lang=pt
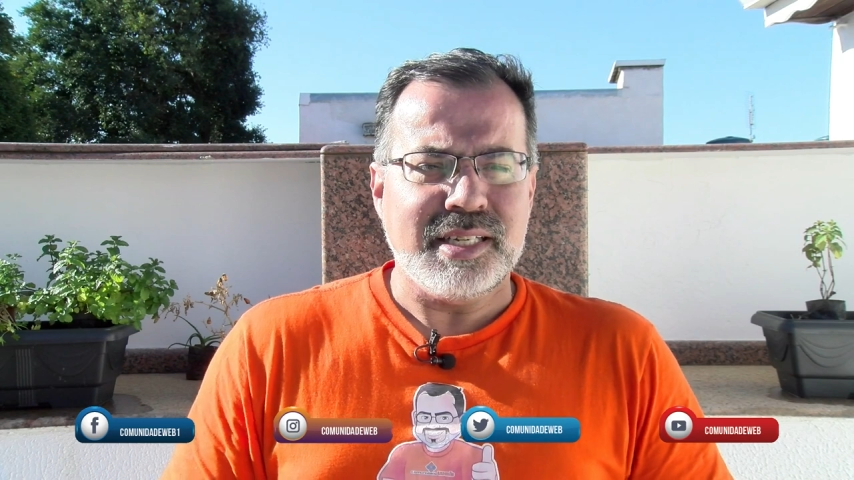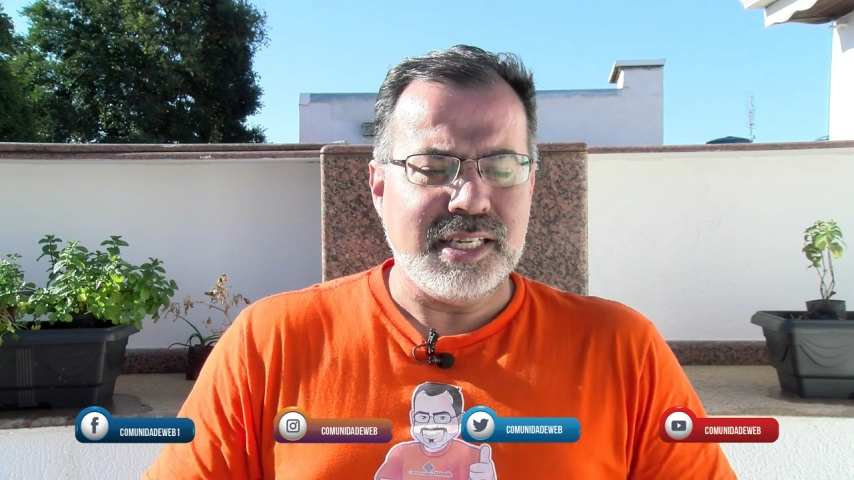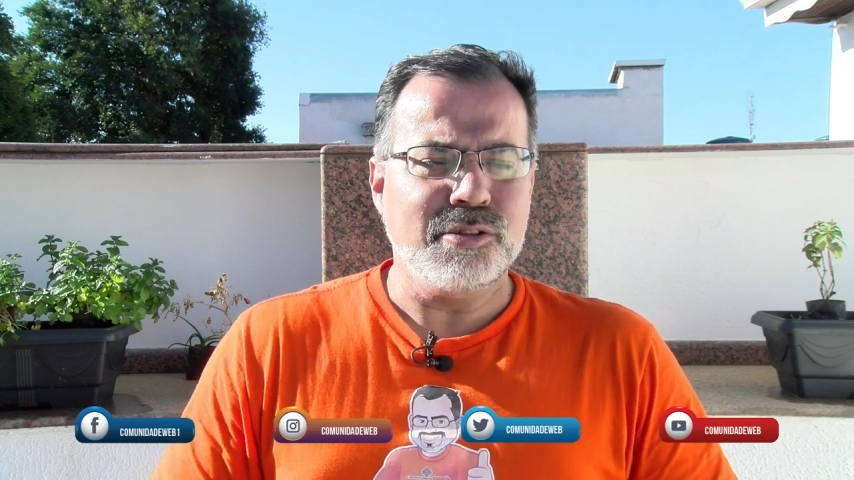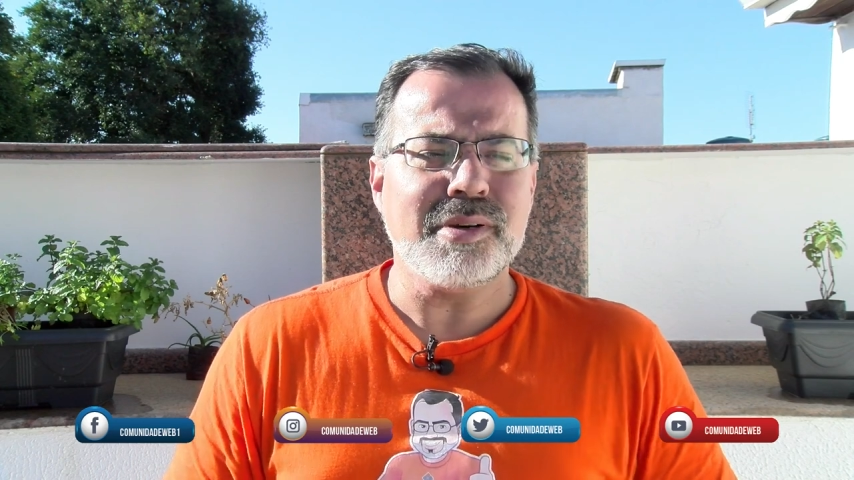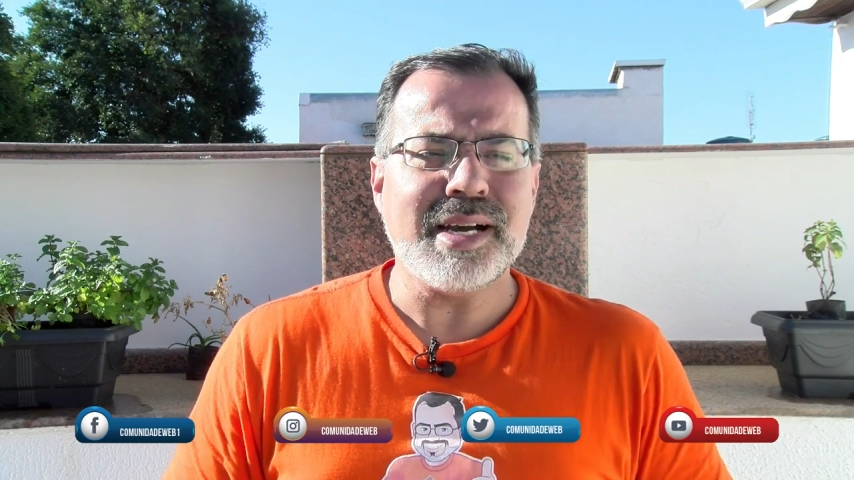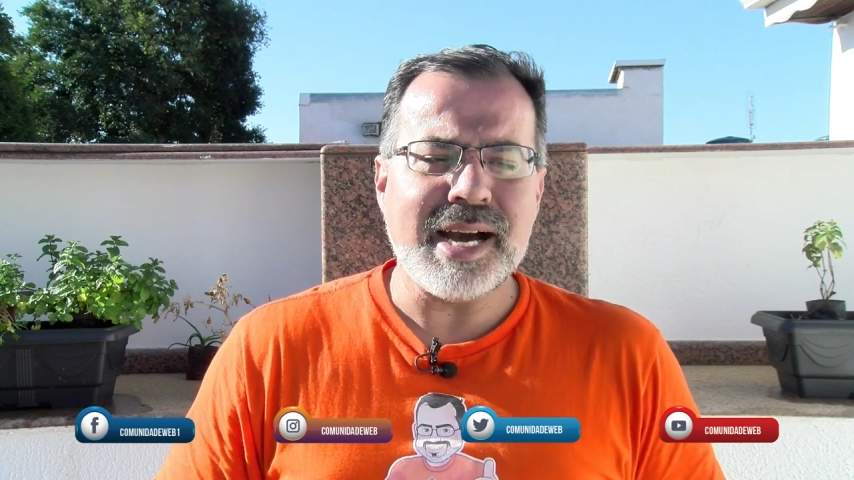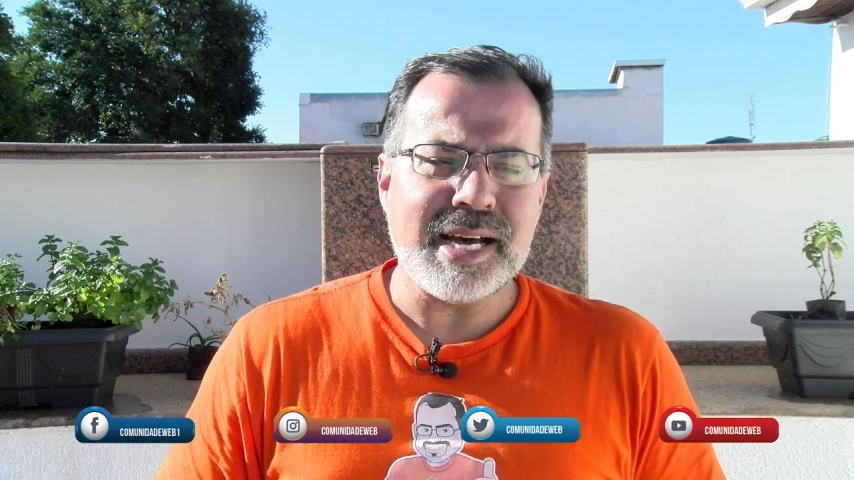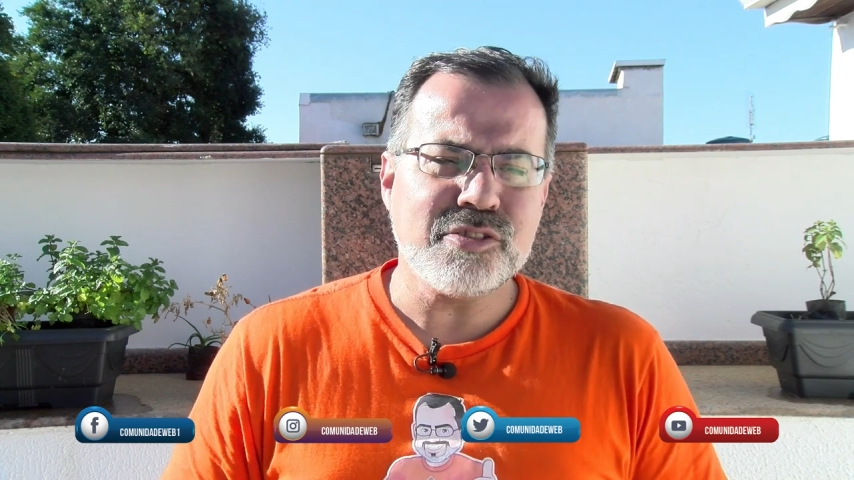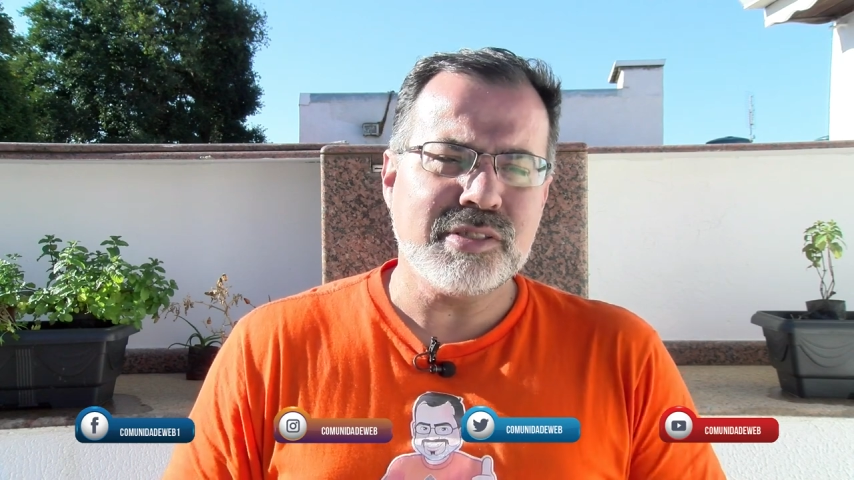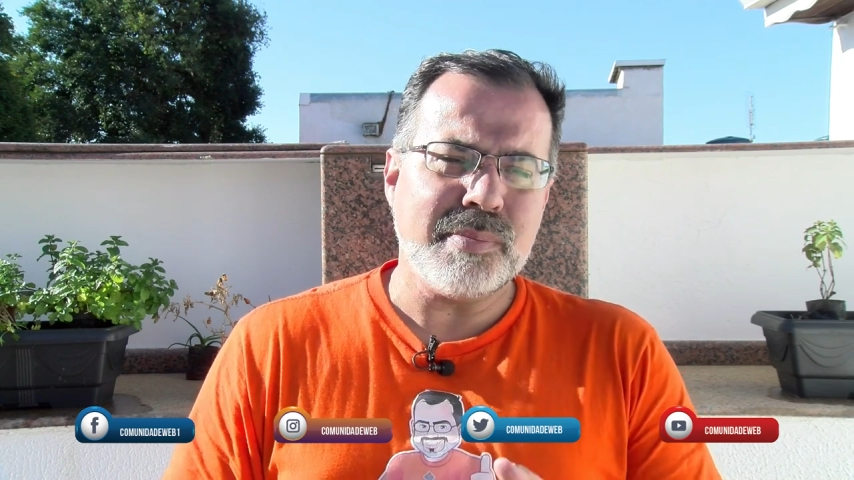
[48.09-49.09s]
e no
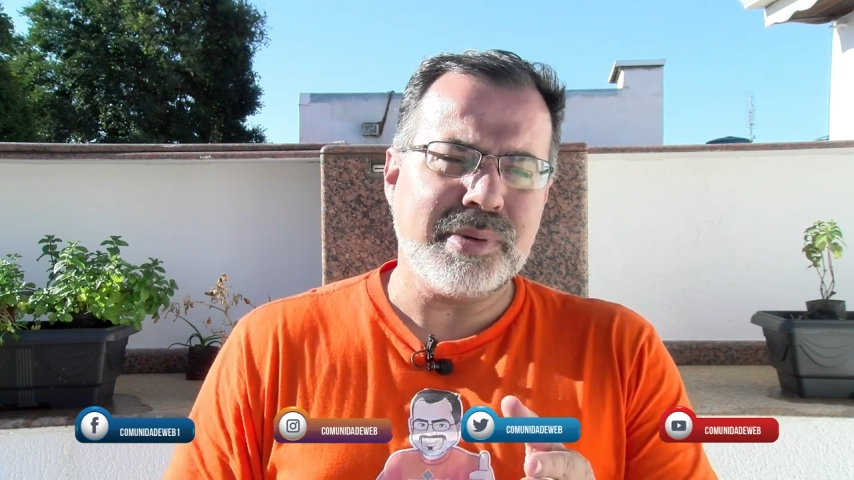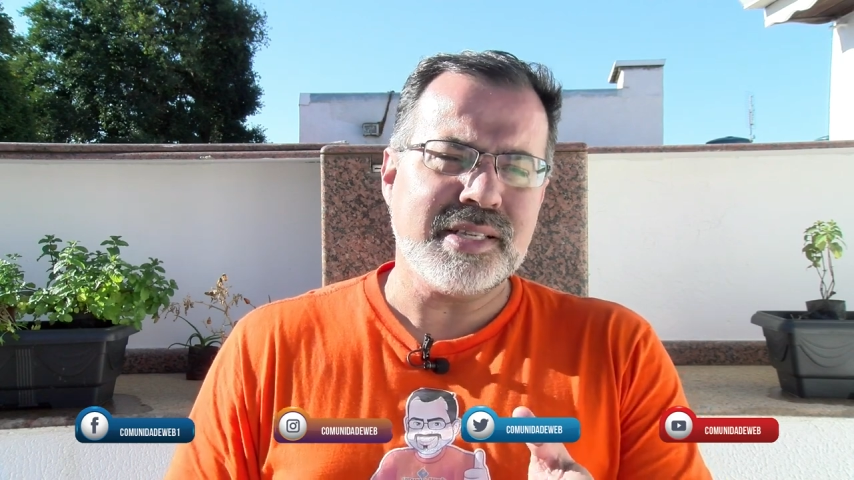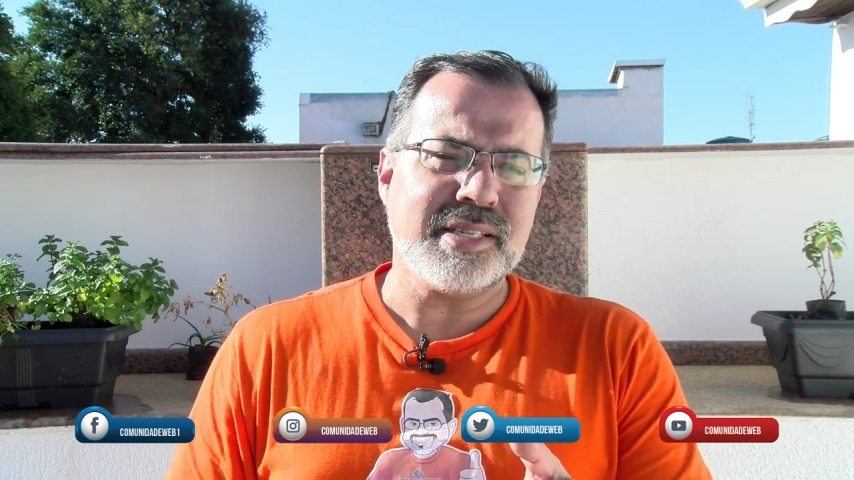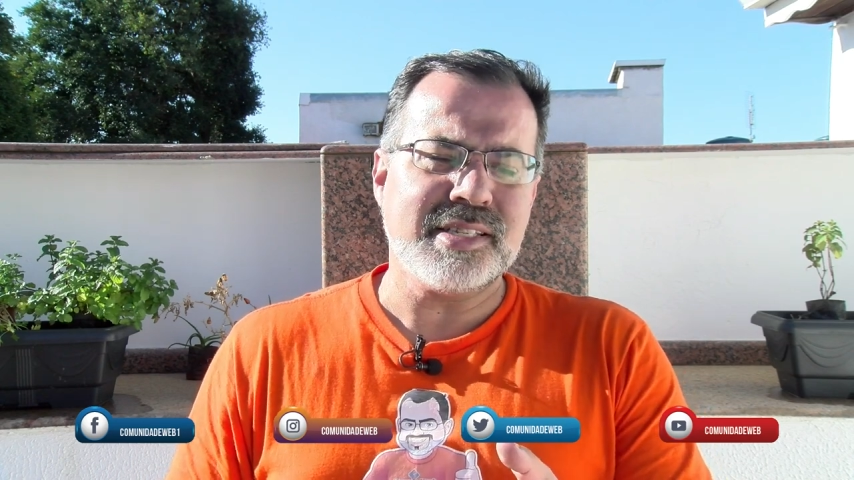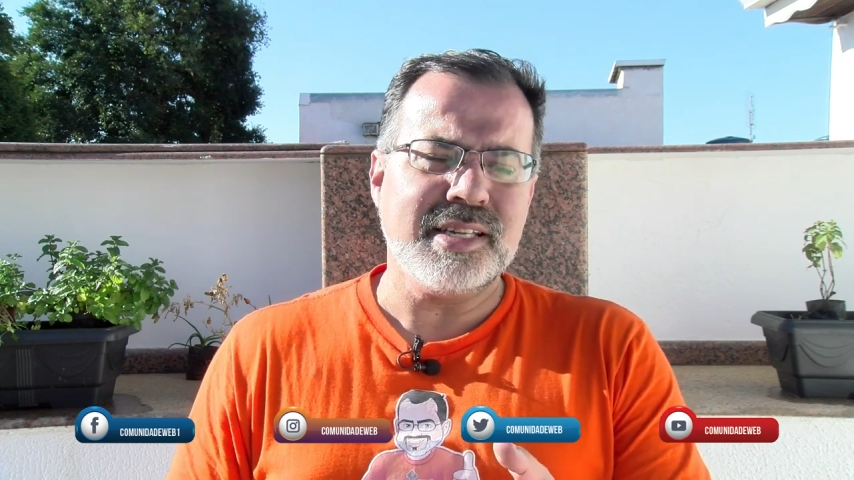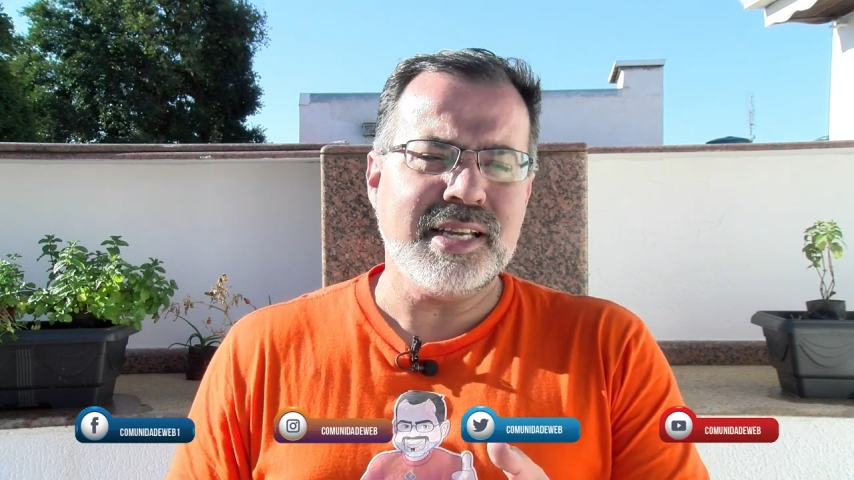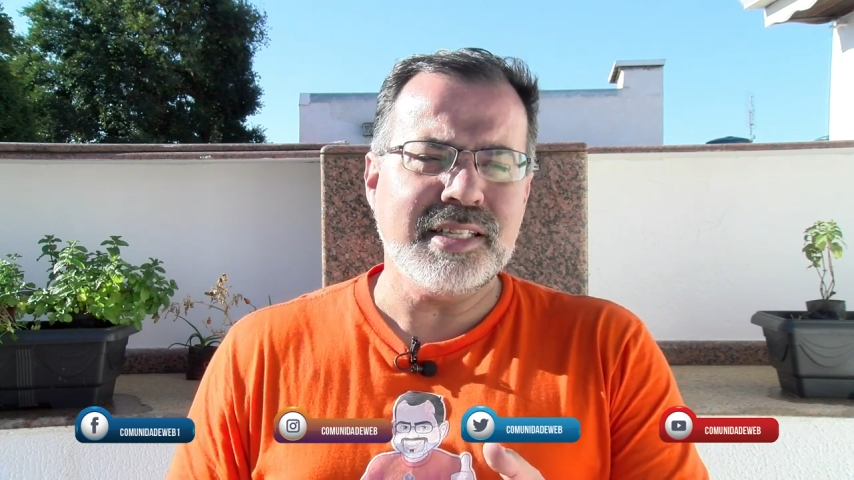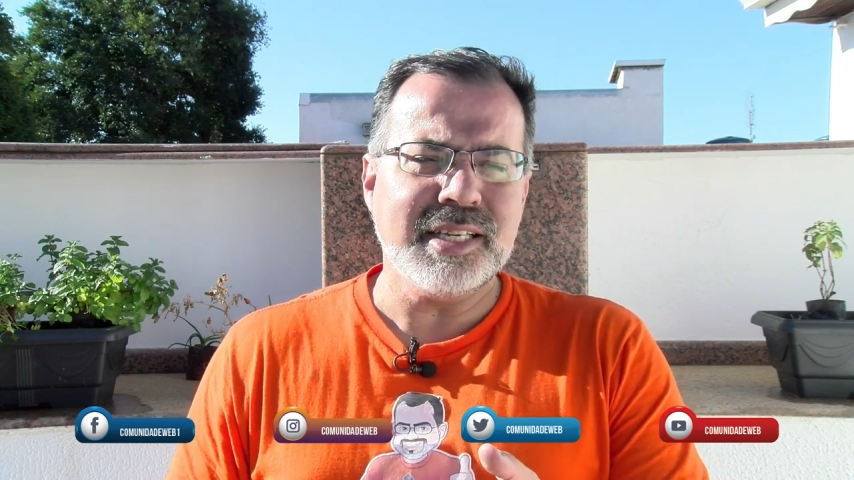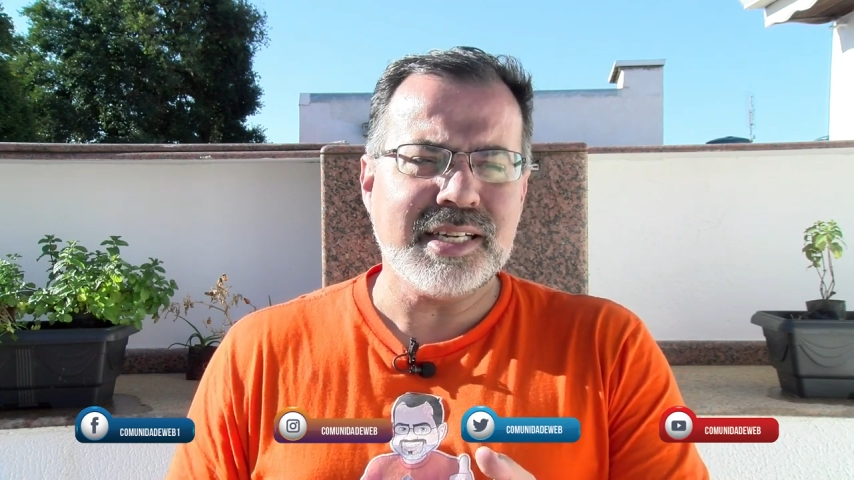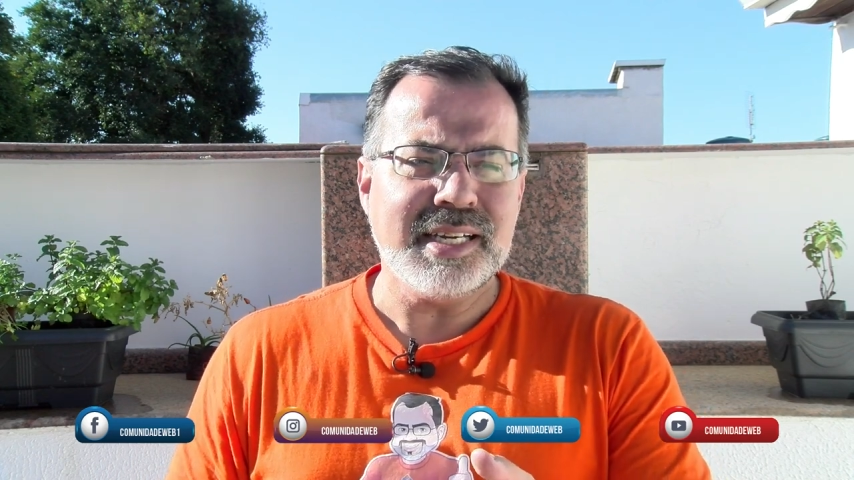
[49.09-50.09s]
caso da prensa
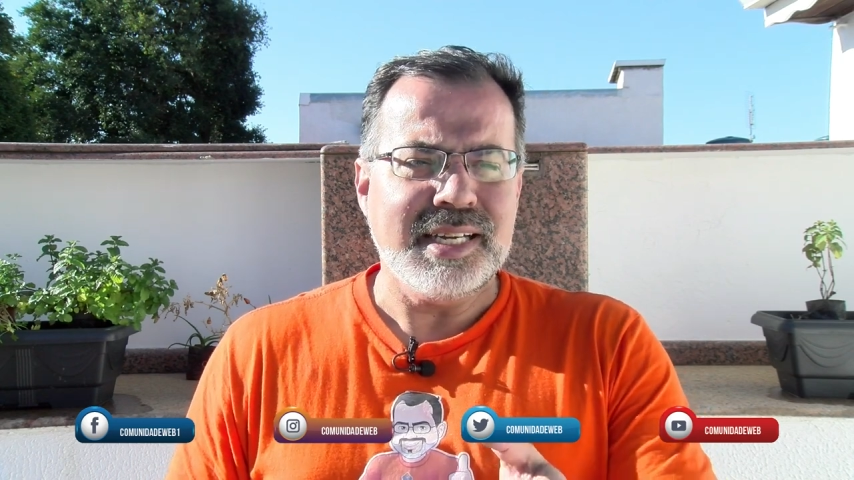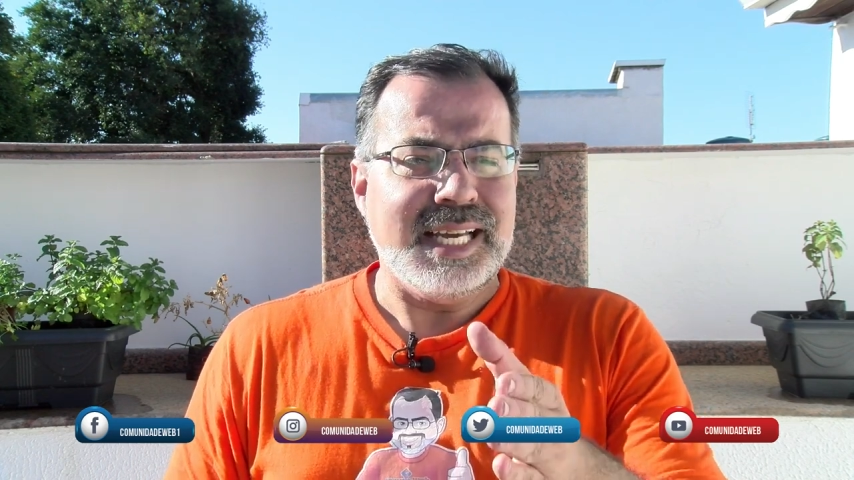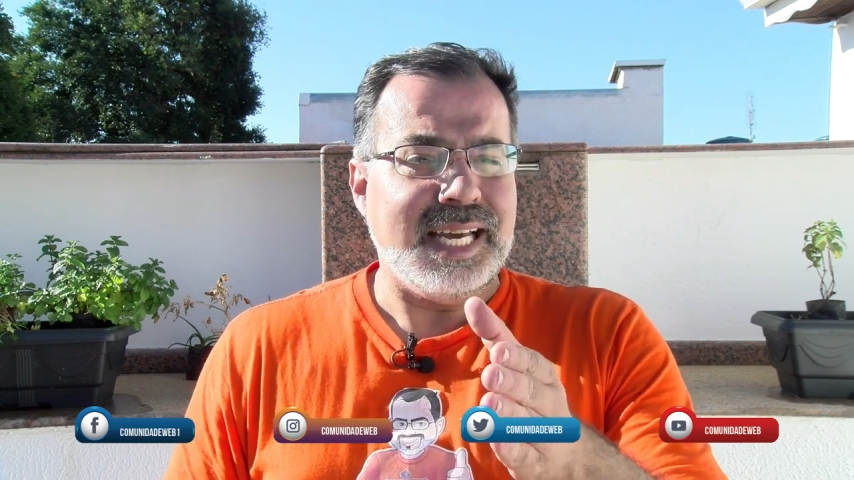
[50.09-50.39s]
cilíndrica,